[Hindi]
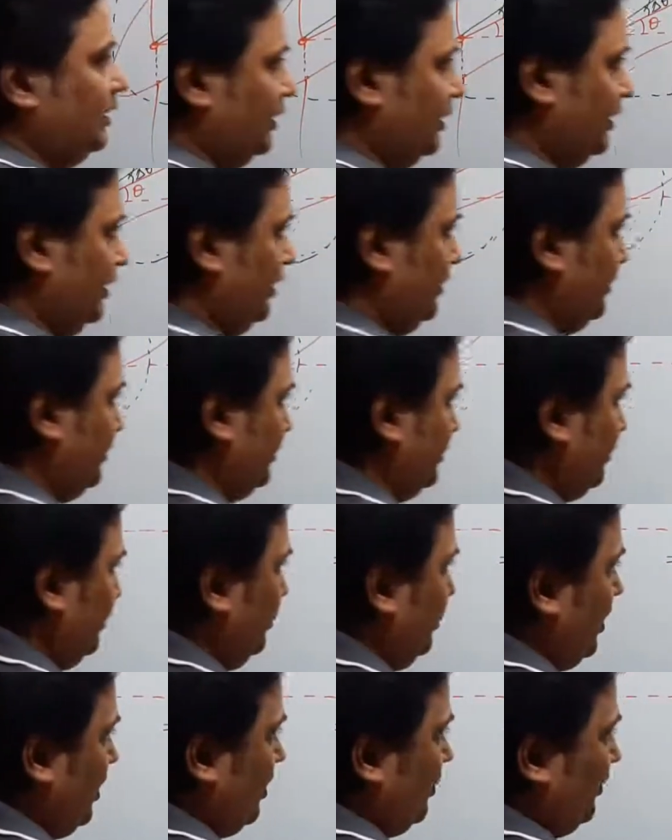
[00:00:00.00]
अगर इसको
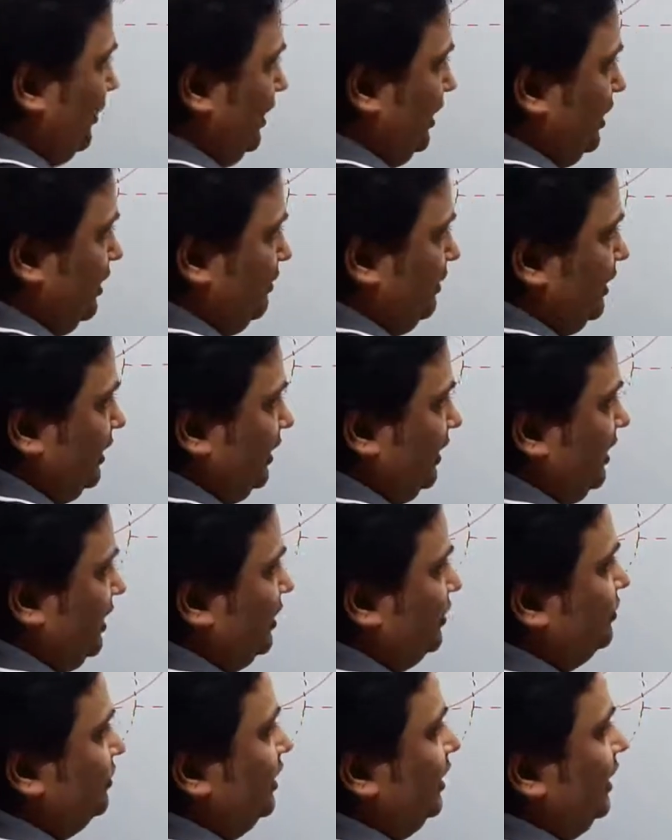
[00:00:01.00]
और ये हमारा क्या
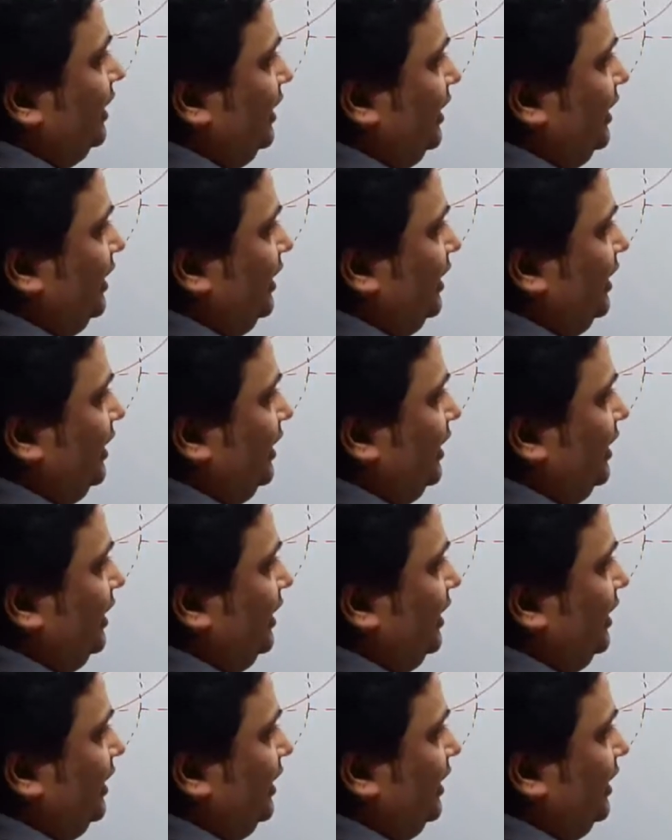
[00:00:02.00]
हुआ